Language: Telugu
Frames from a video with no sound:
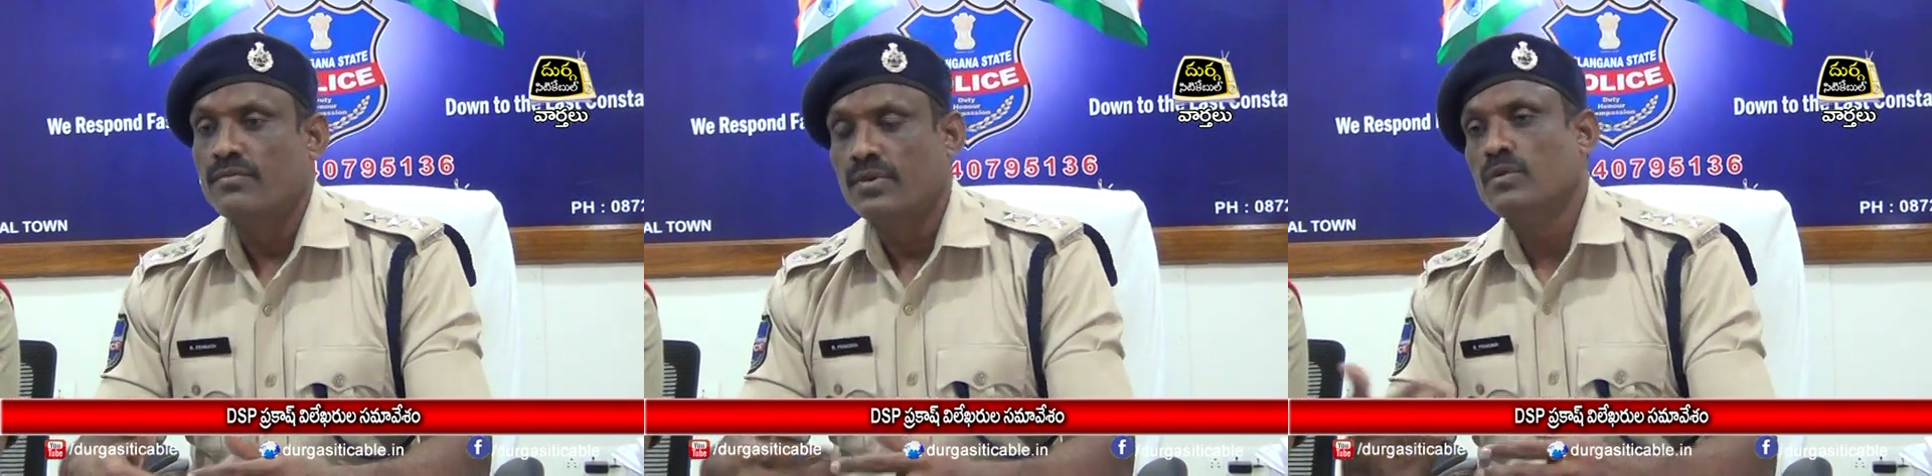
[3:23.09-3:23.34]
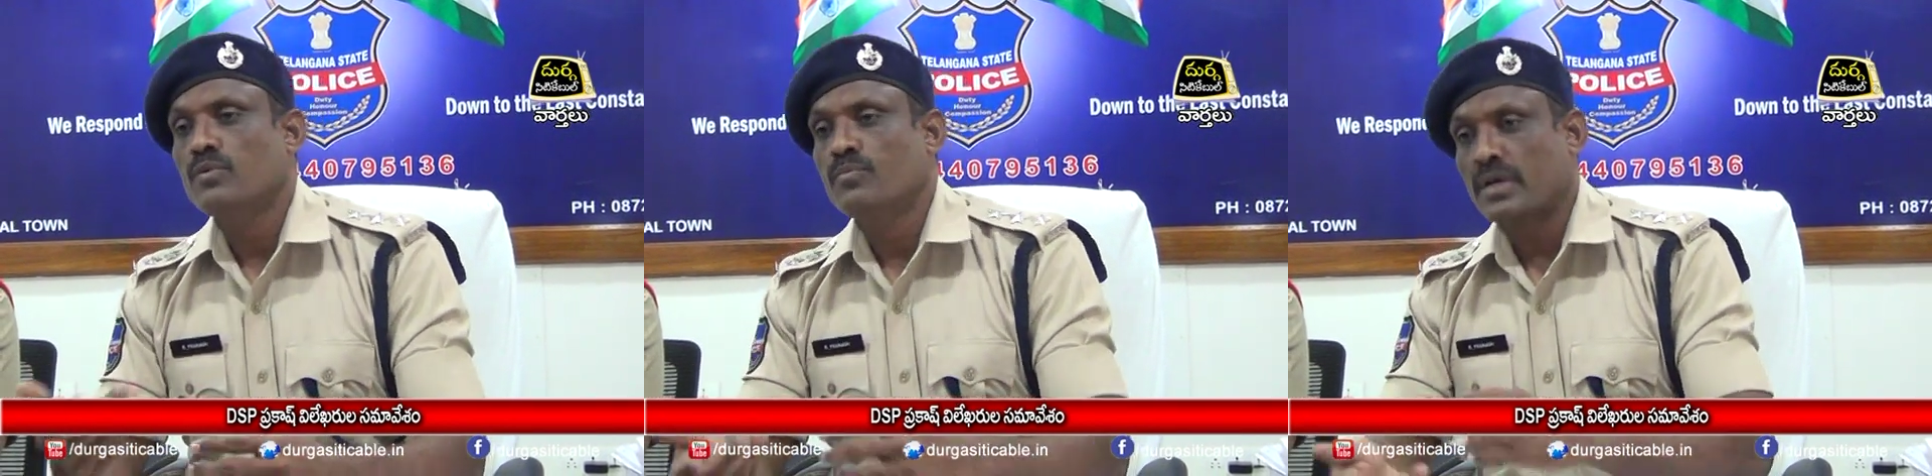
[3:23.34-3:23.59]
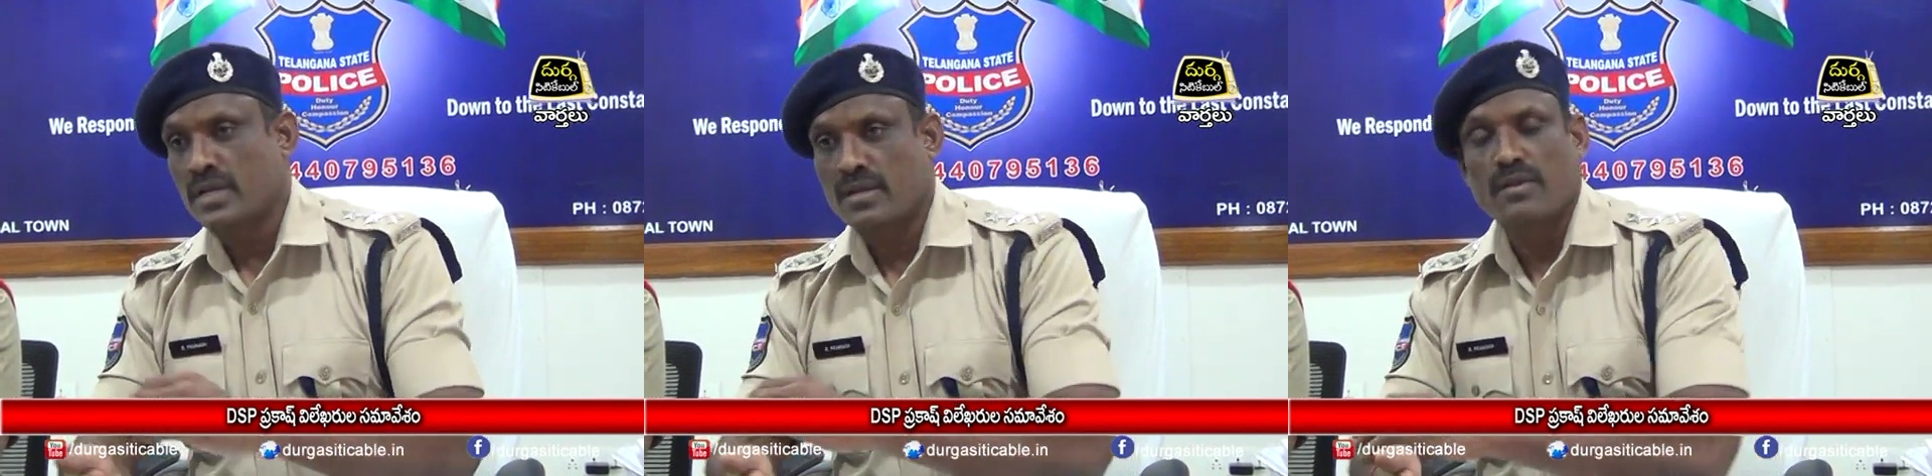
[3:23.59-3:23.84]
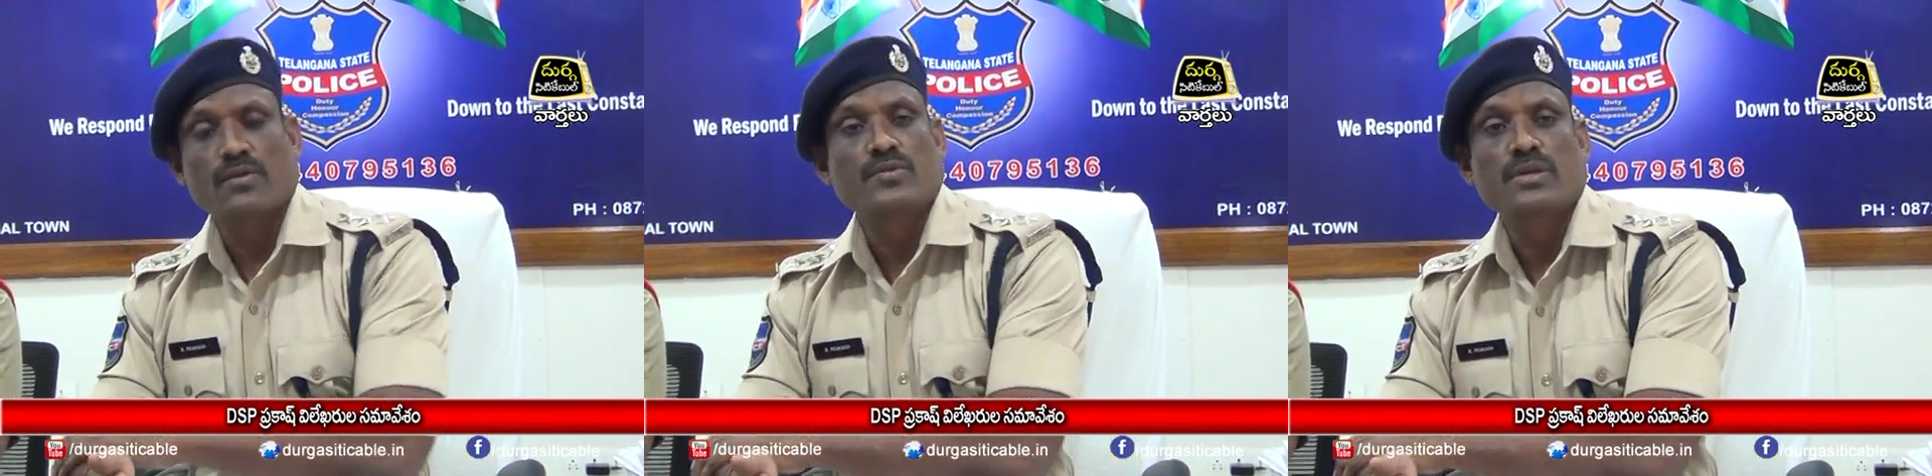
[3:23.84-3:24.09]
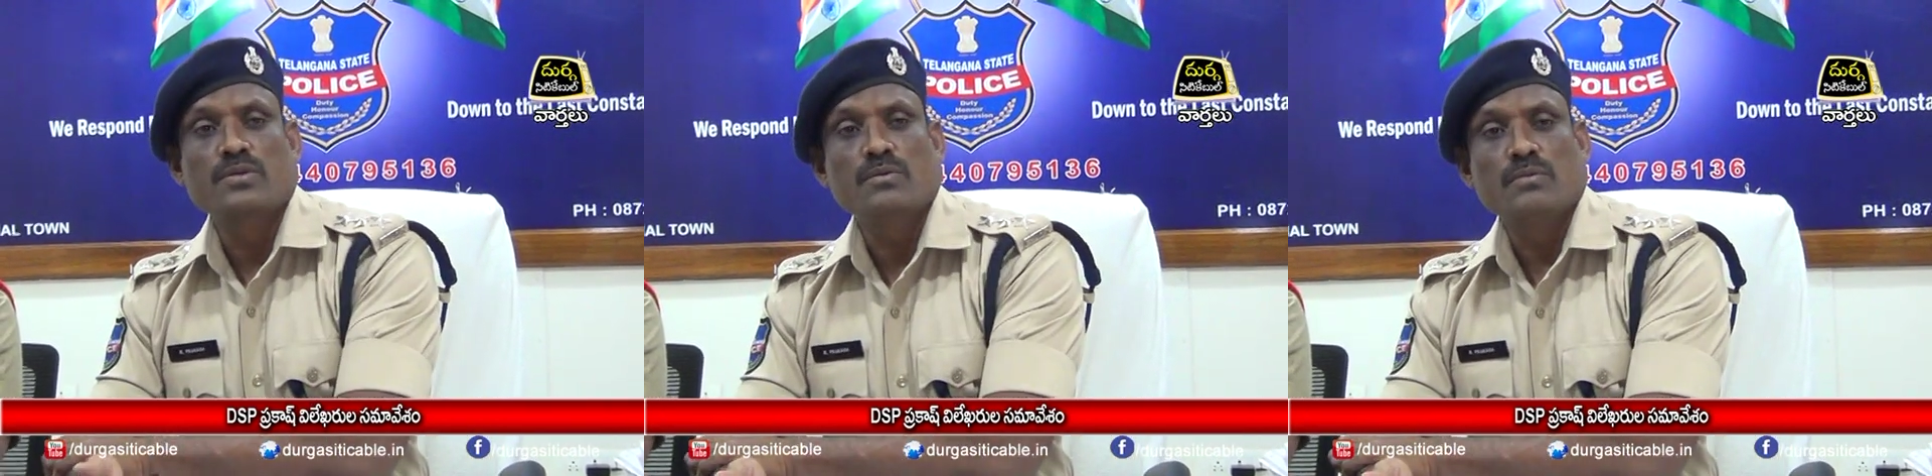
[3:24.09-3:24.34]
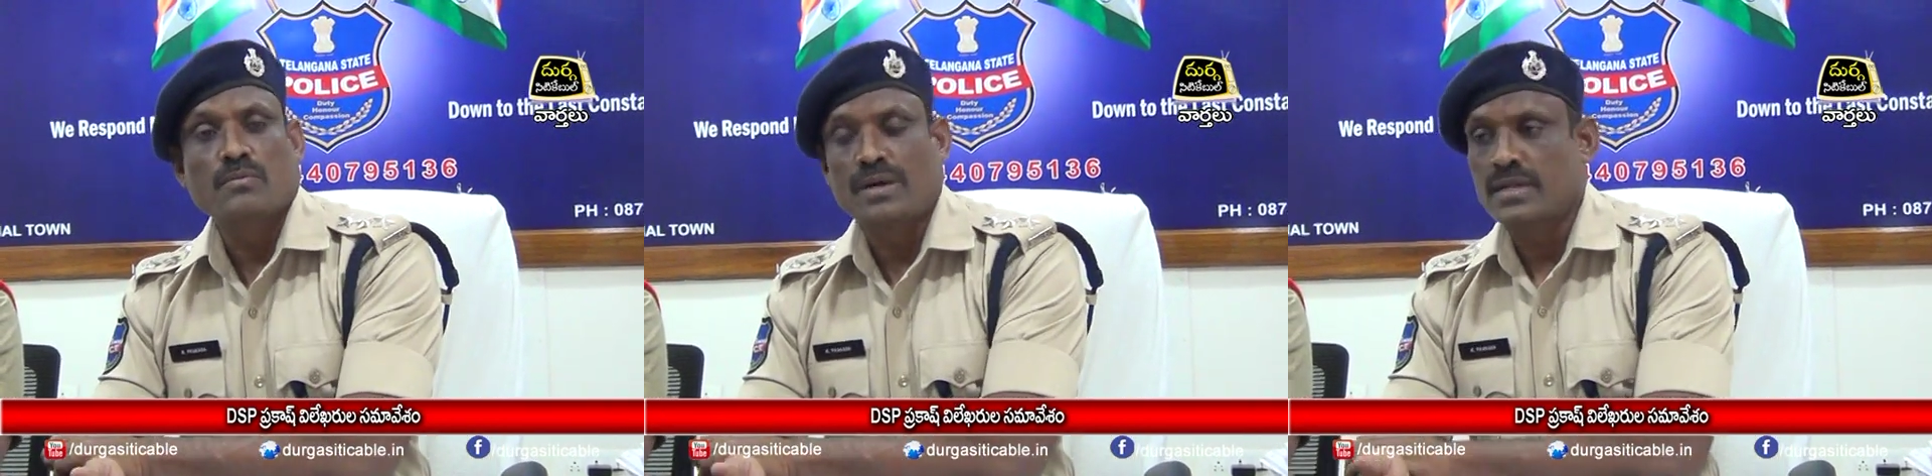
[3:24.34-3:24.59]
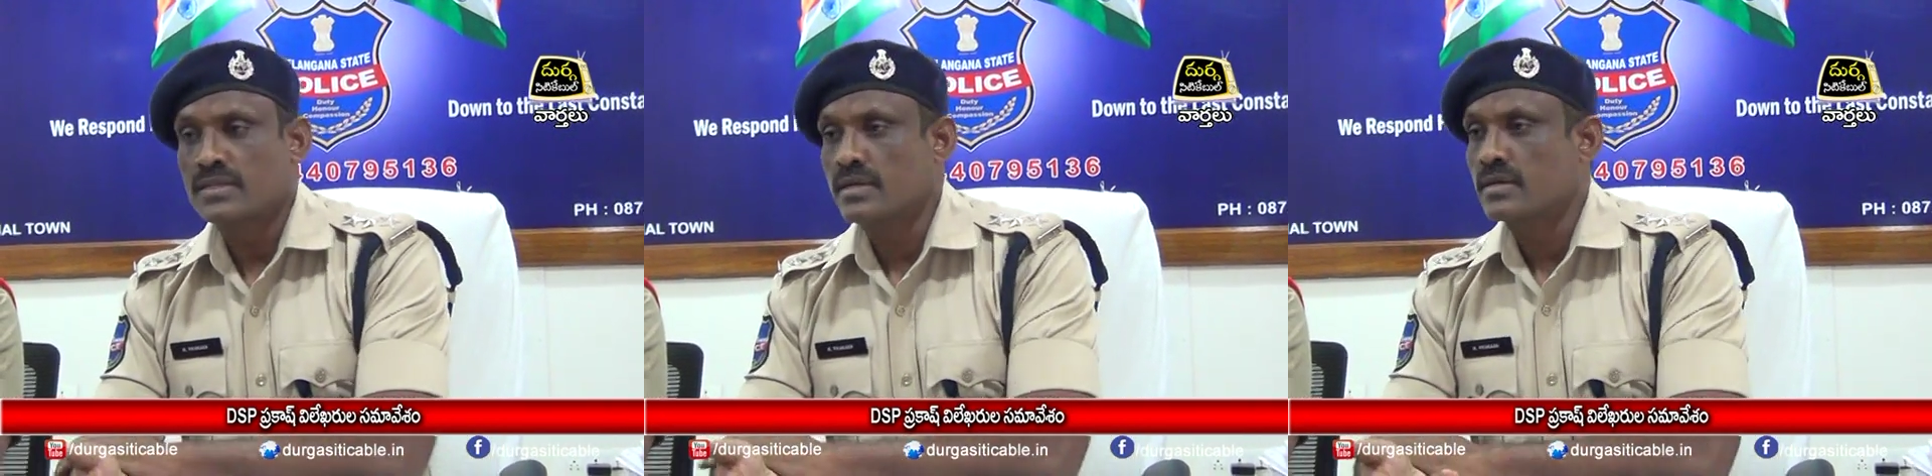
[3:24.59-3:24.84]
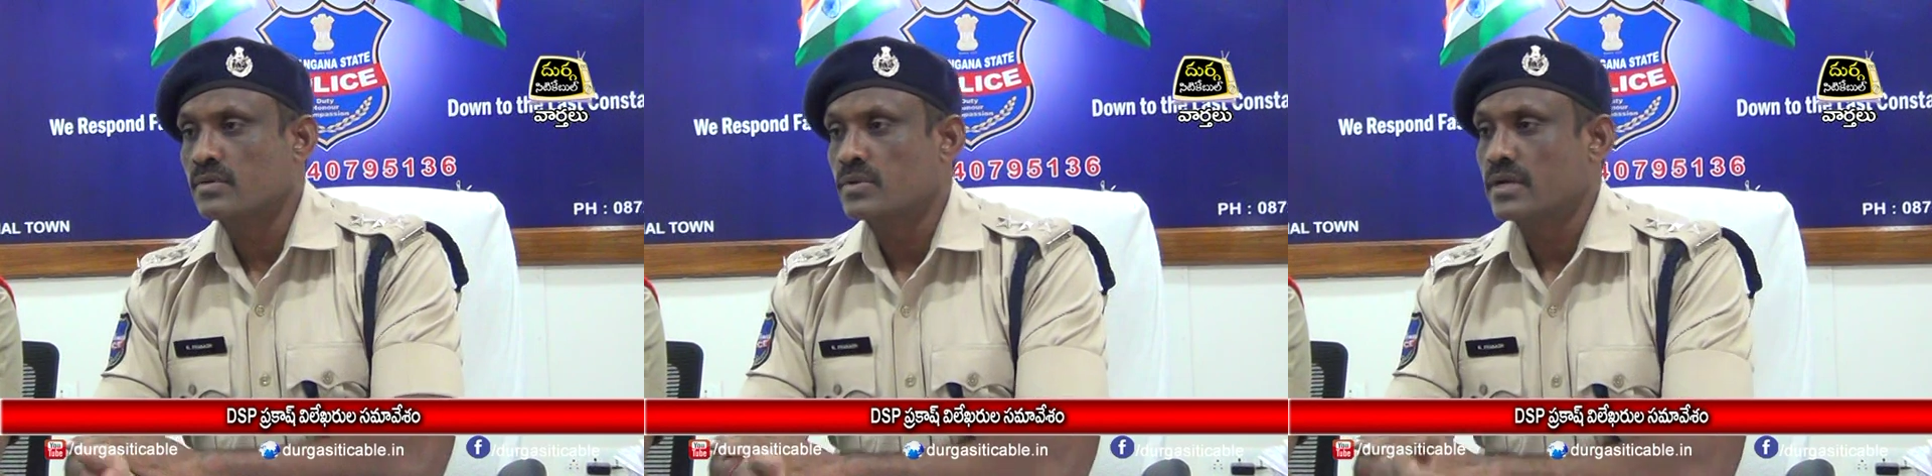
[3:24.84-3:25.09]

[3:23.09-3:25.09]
వీళ్ళు పరారిలో ఉన్నారు వాళ్ళ దగ్గర